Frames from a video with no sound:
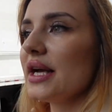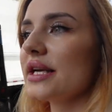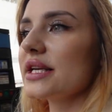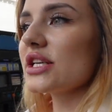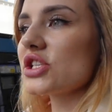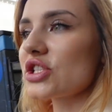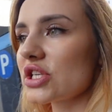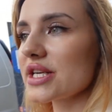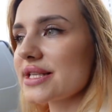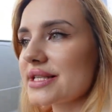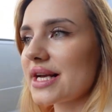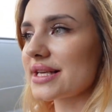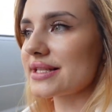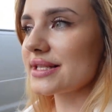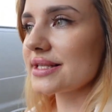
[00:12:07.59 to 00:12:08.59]
Jeszcze jest
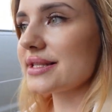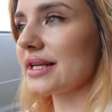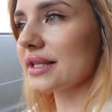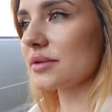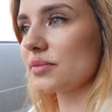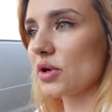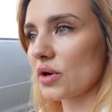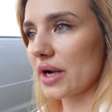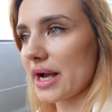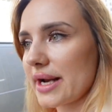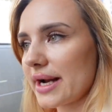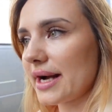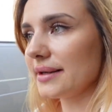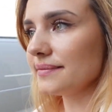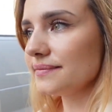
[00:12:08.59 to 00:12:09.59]
asystent
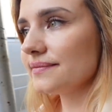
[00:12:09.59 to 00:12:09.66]
brokera.